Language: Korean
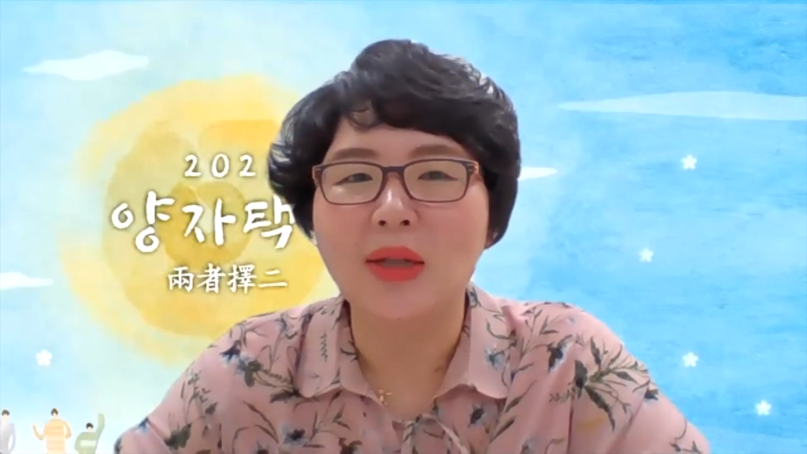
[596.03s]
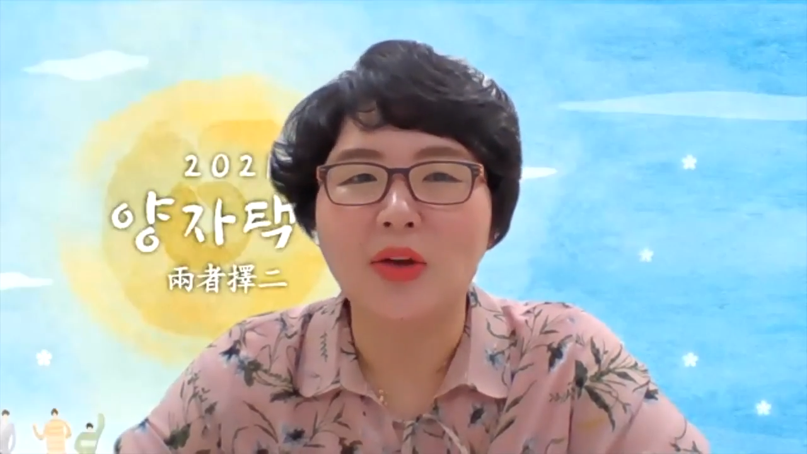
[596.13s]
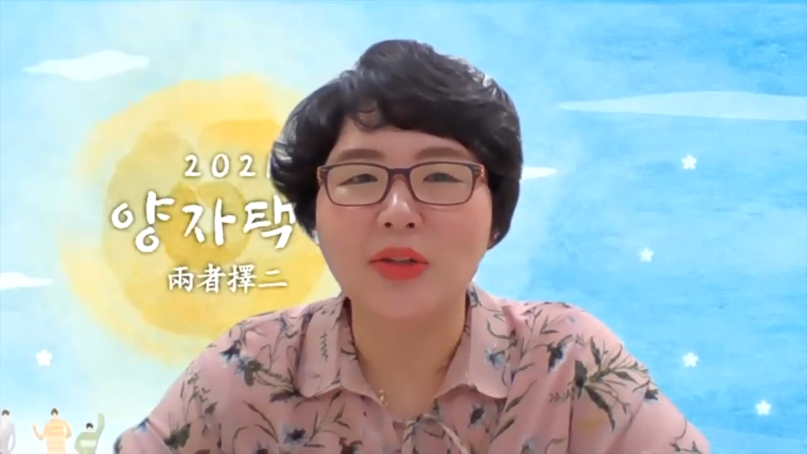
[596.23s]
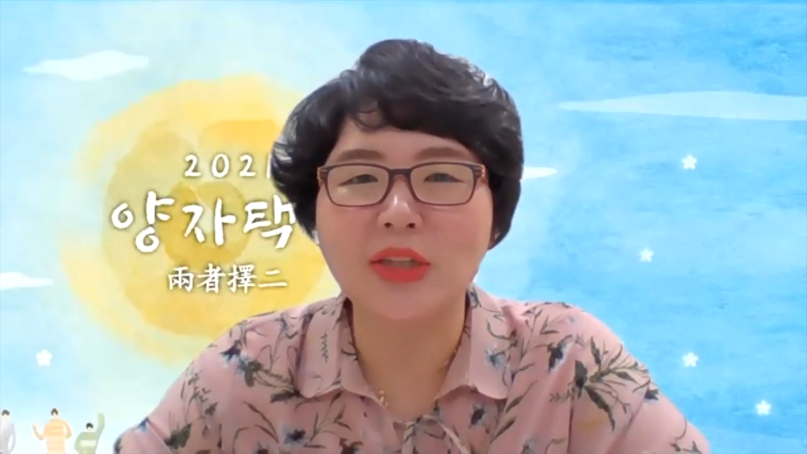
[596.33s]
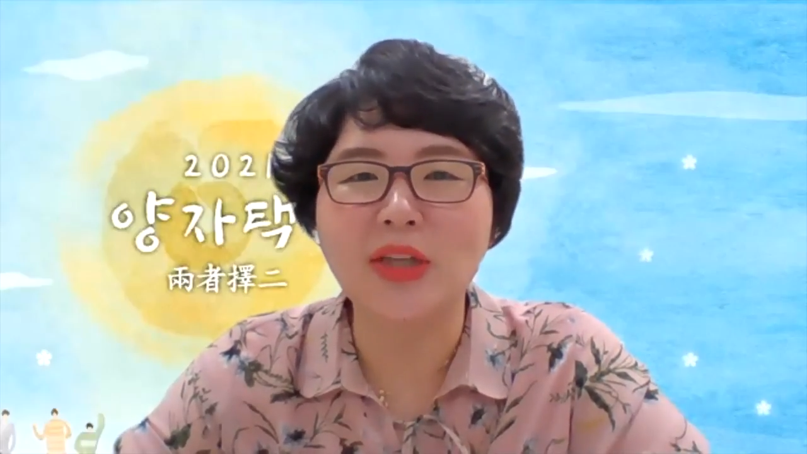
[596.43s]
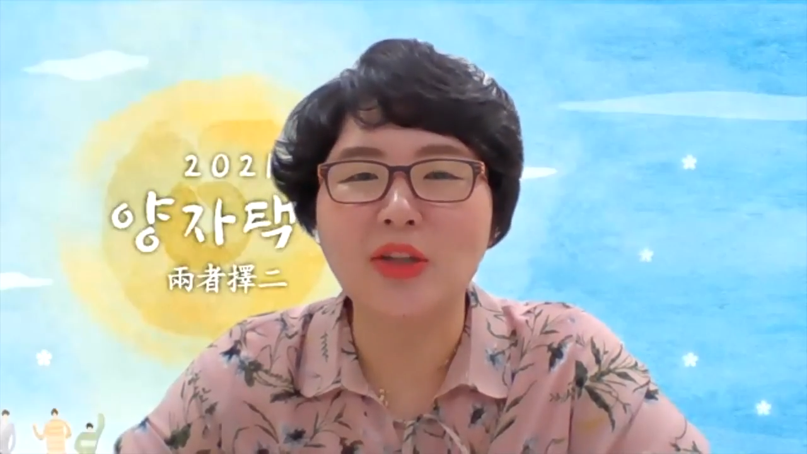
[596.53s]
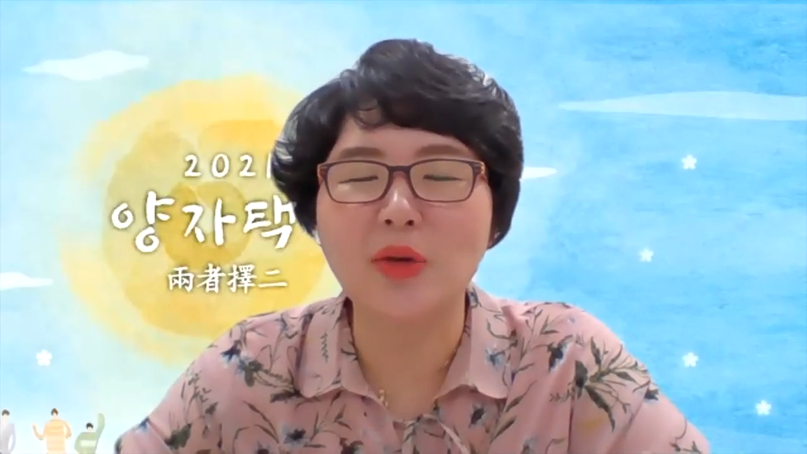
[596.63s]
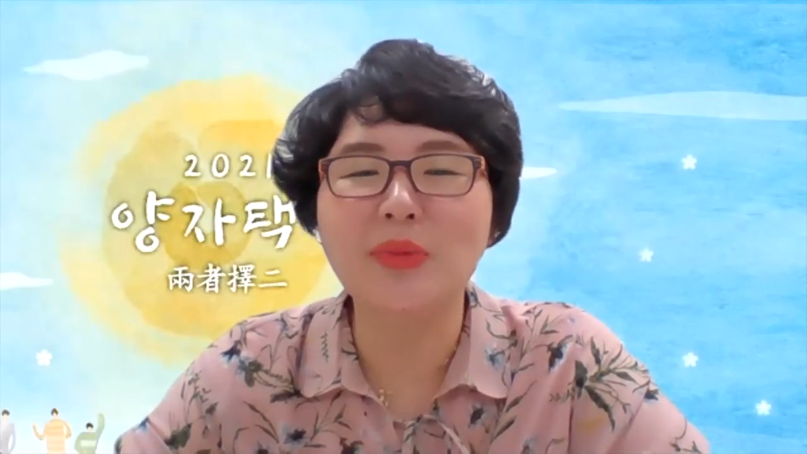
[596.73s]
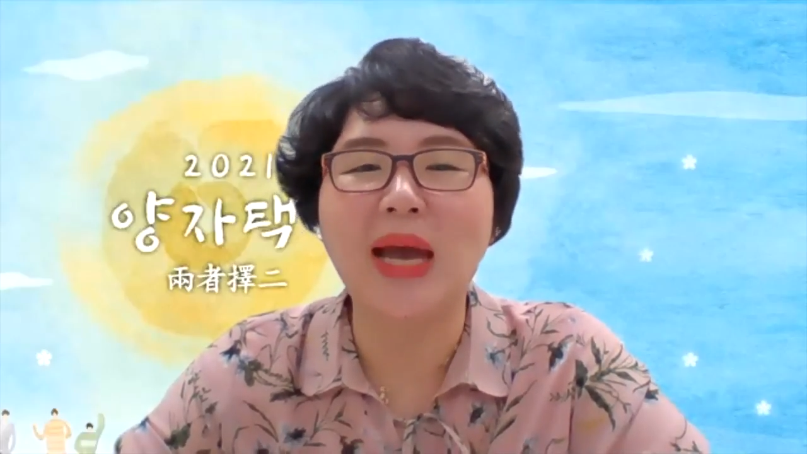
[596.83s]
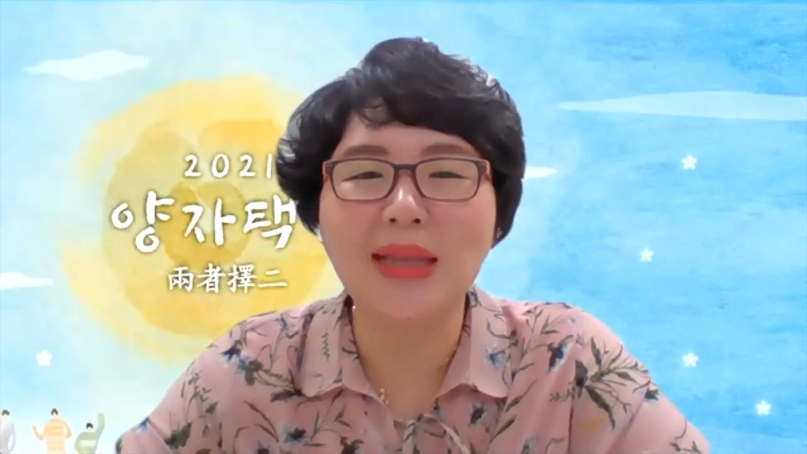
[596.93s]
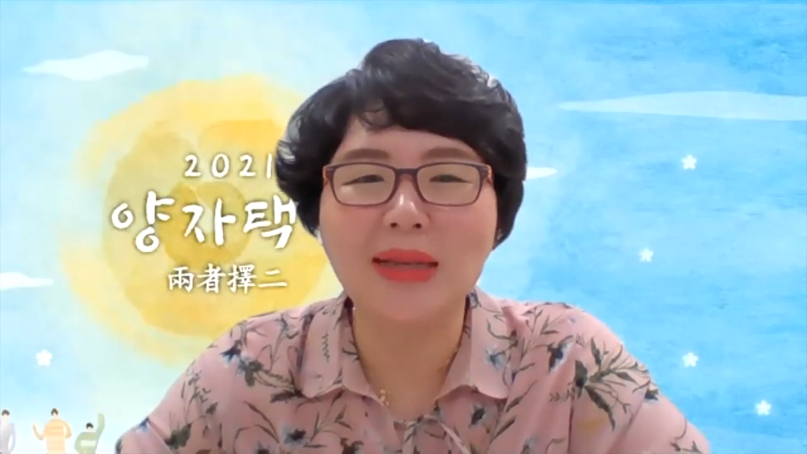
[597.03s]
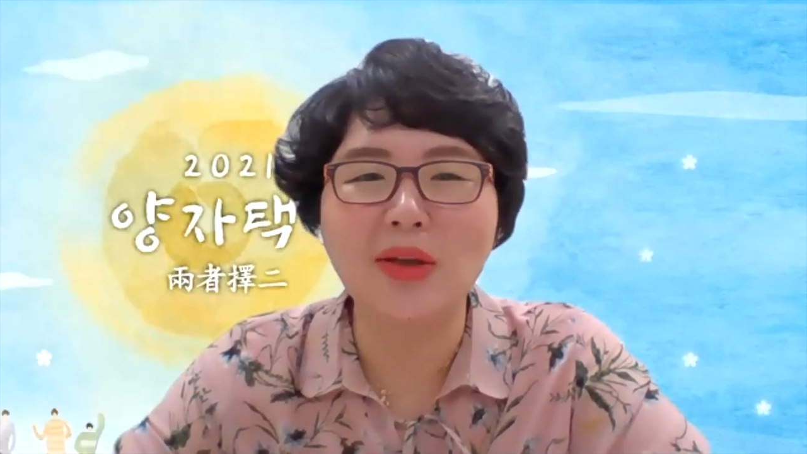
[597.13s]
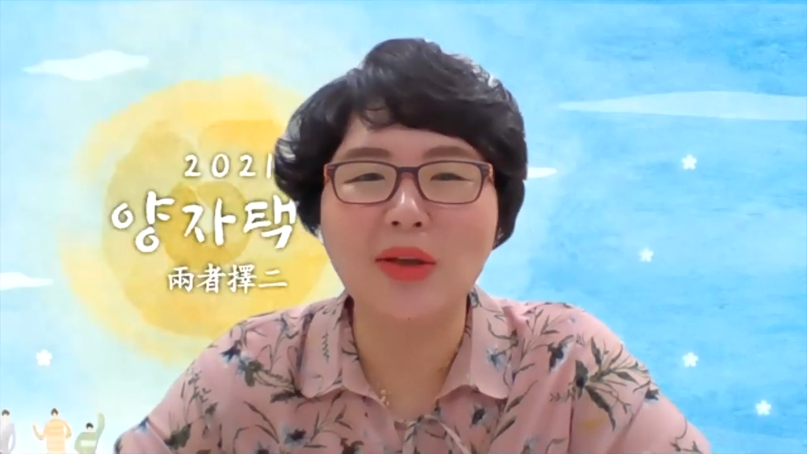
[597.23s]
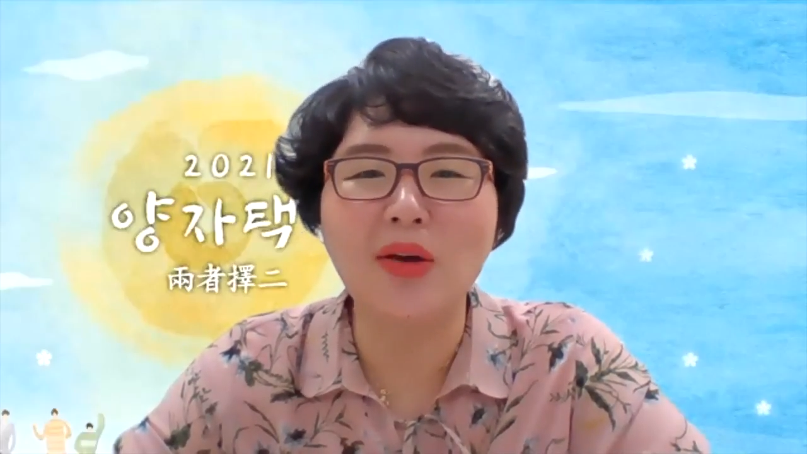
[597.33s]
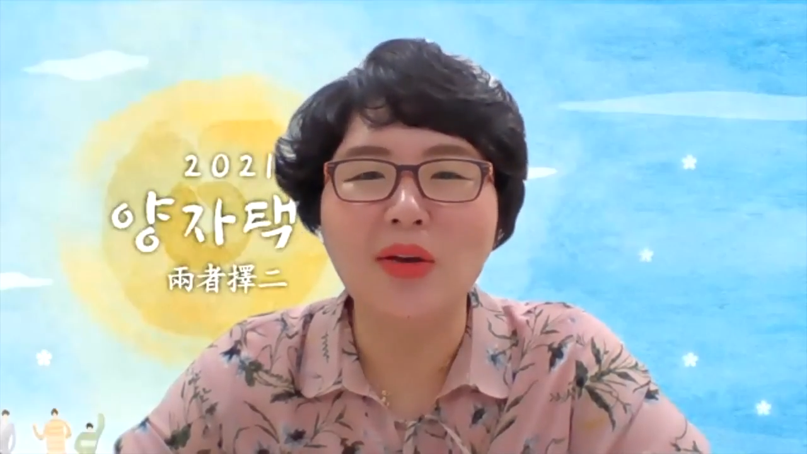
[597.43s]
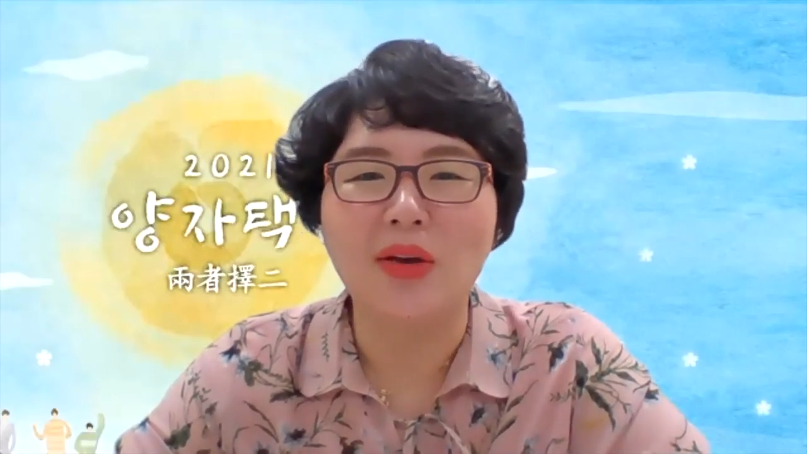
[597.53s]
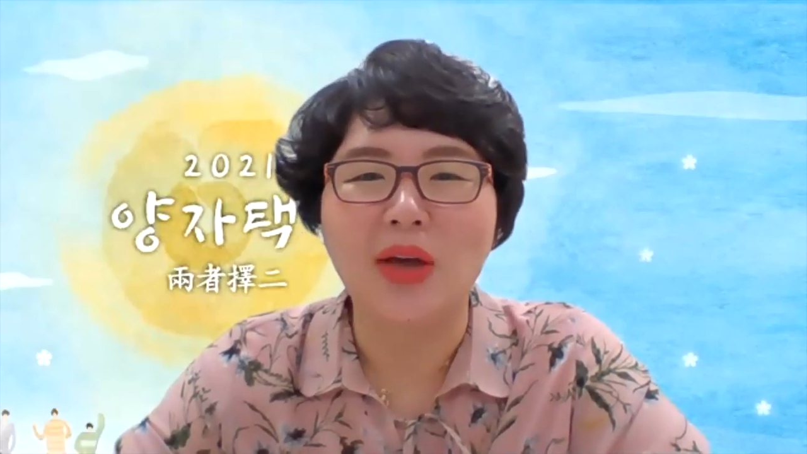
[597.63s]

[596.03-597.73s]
어쨌든 애터미 안에서